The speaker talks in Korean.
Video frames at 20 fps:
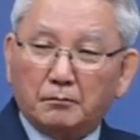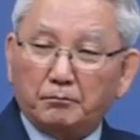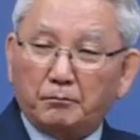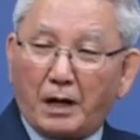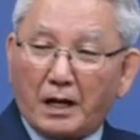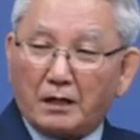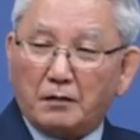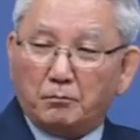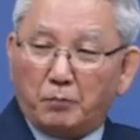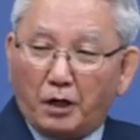
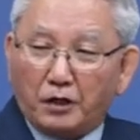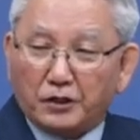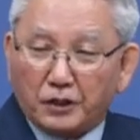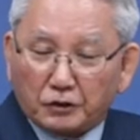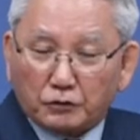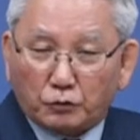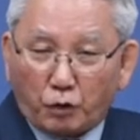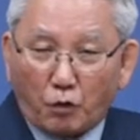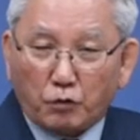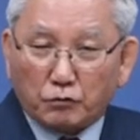말
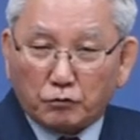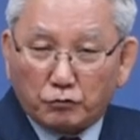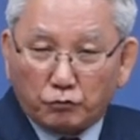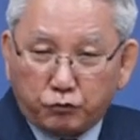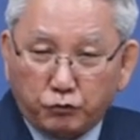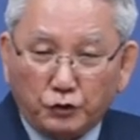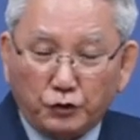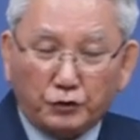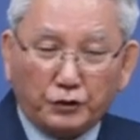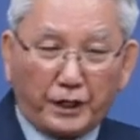먹이통
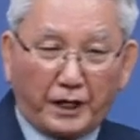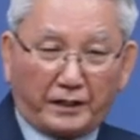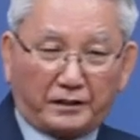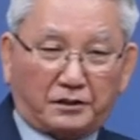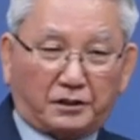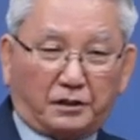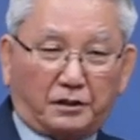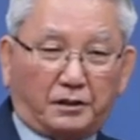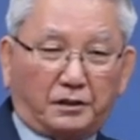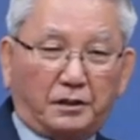
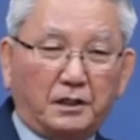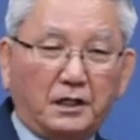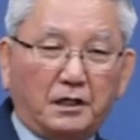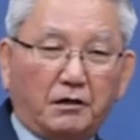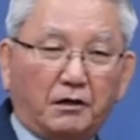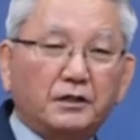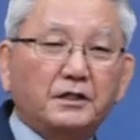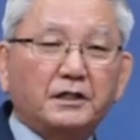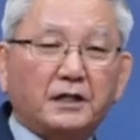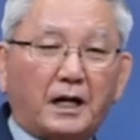구유에서
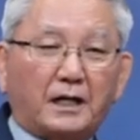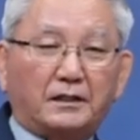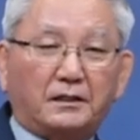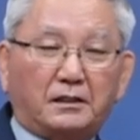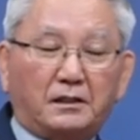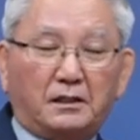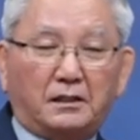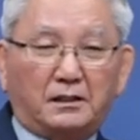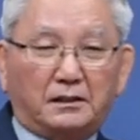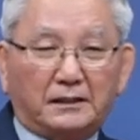
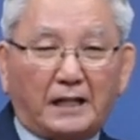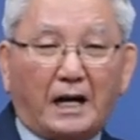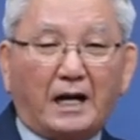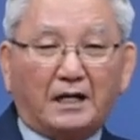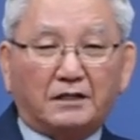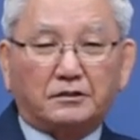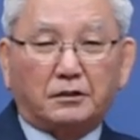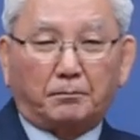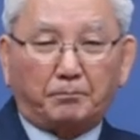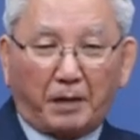어린아이를
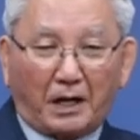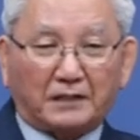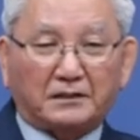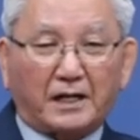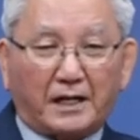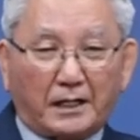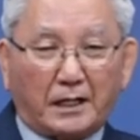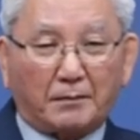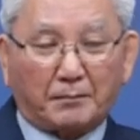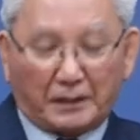낳아서
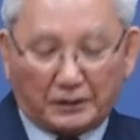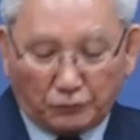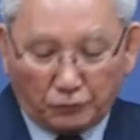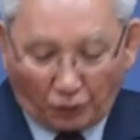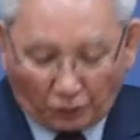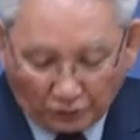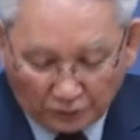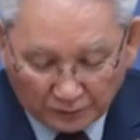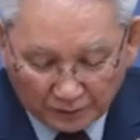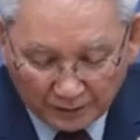받아야만
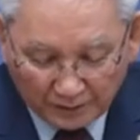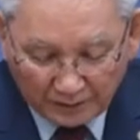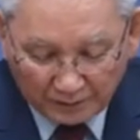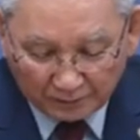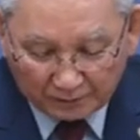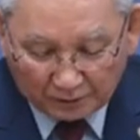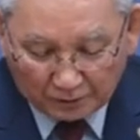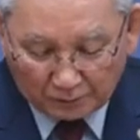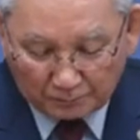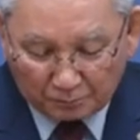되는
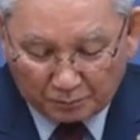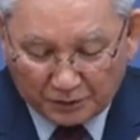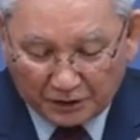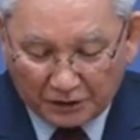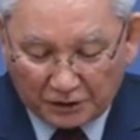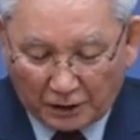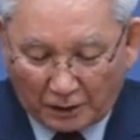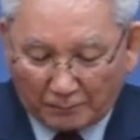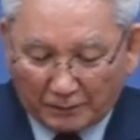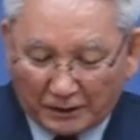그런
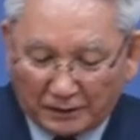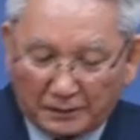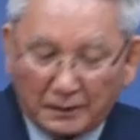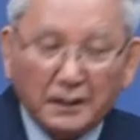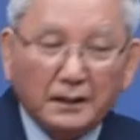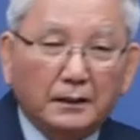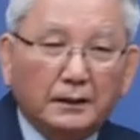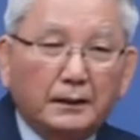비참한